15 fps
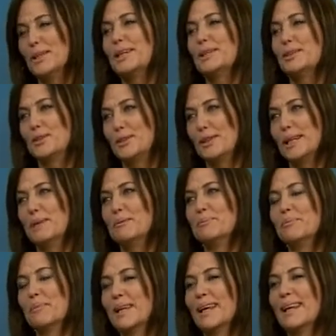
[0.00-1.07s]
de la historia
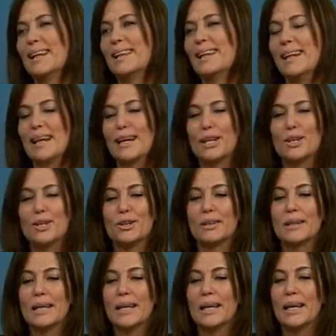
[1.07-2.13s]
de la
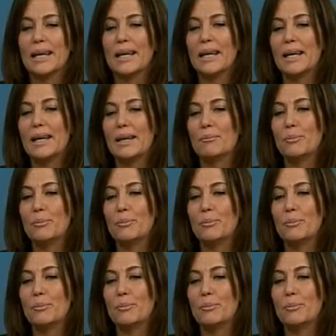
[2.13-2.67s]
región. Eh,